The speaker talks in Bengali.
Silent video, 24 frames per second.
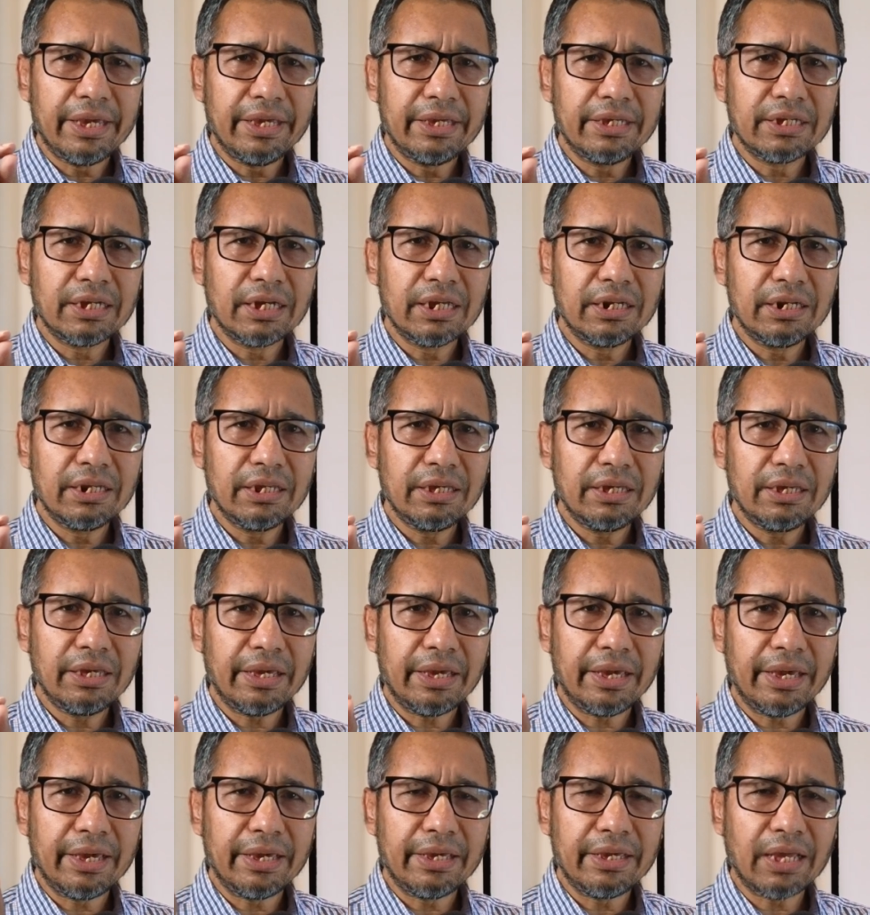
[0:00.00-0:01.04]
এইখানে
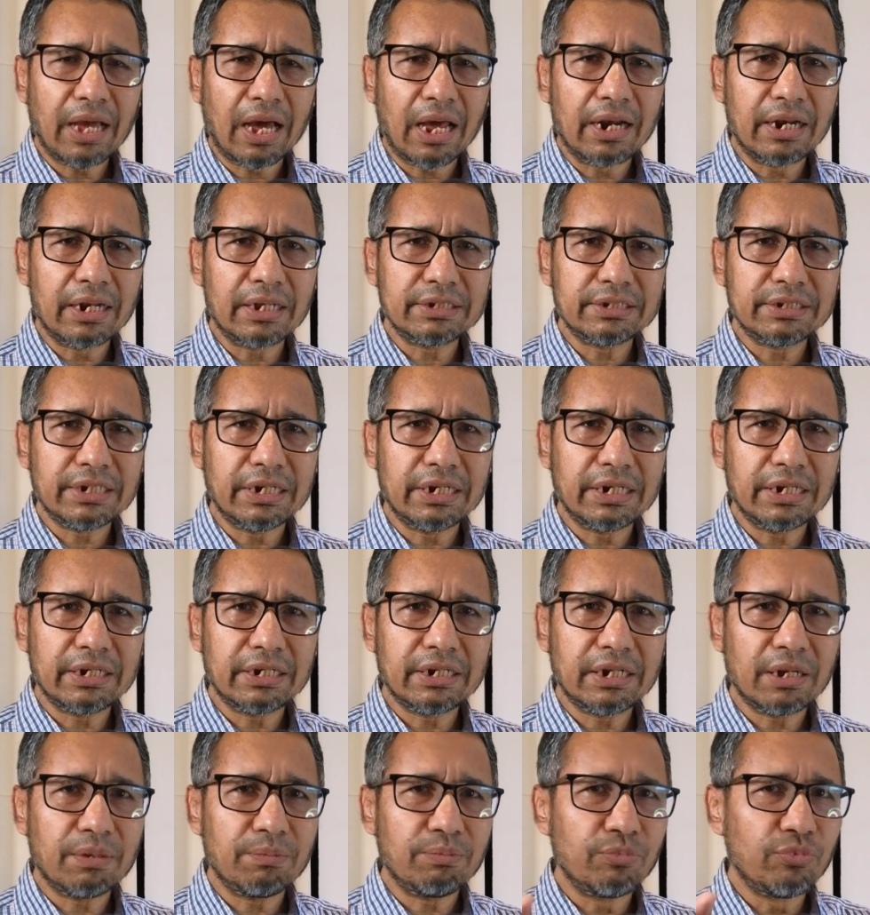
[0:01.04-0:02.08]
এই
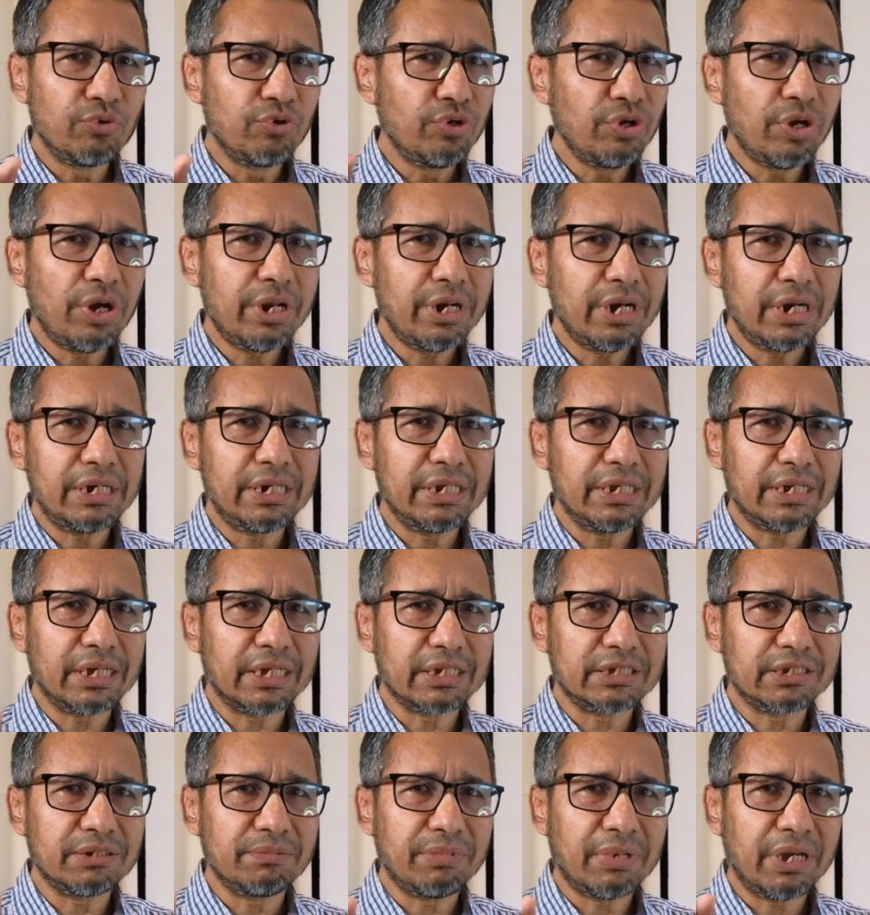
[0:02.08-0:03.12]
আন্ডারস্ট্যান্ডিংটা মনে হয় না ঠিক
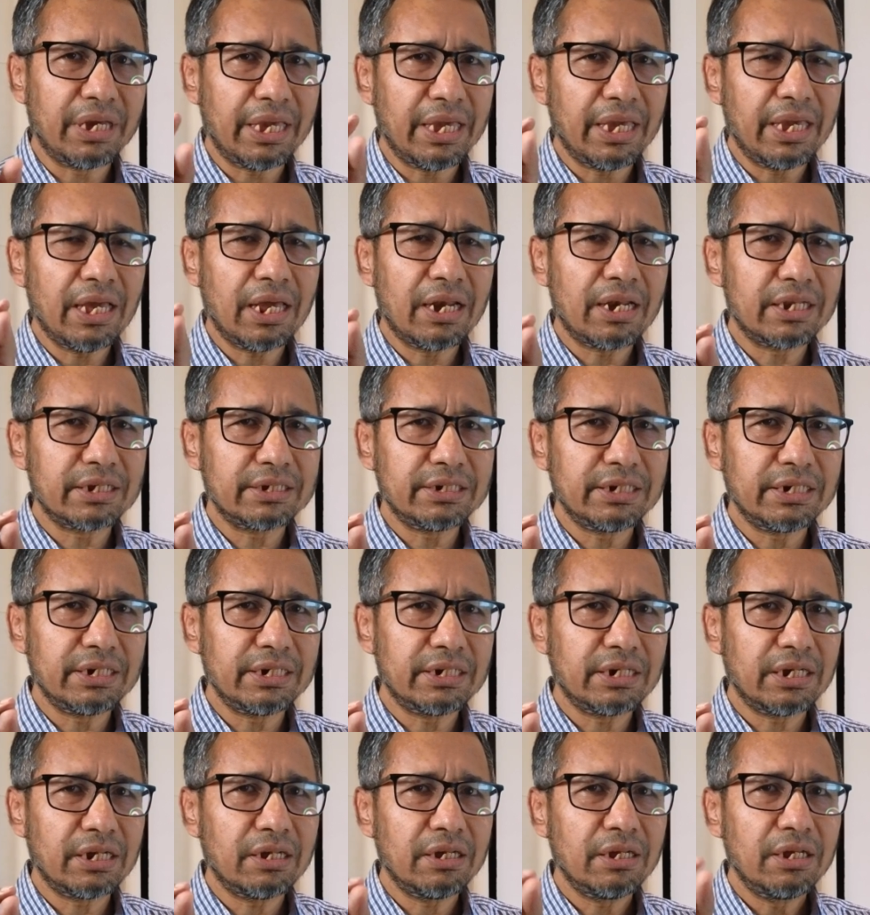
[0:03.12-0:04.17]
আছে বা এই
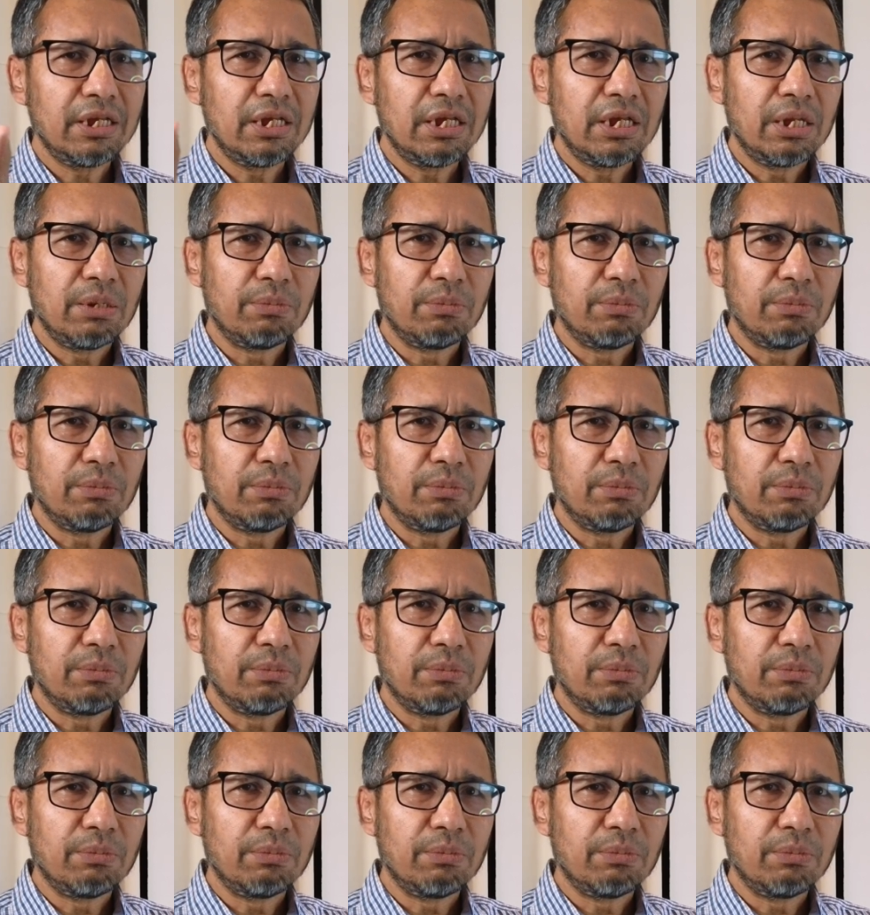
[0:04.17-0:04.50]
আন্ডারস্ট্যান্ডিংটার